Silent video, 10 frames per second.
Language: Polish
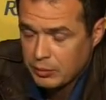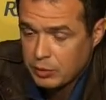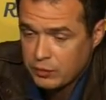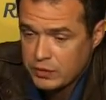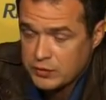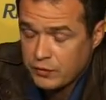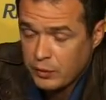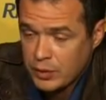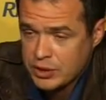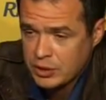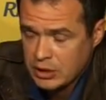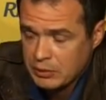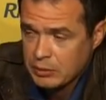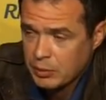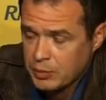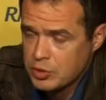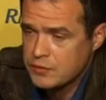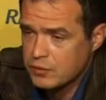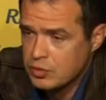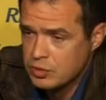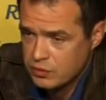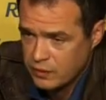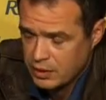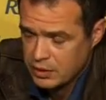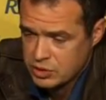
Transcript: aby również wywołać ten temat, bo proszę zwrócić uwagę,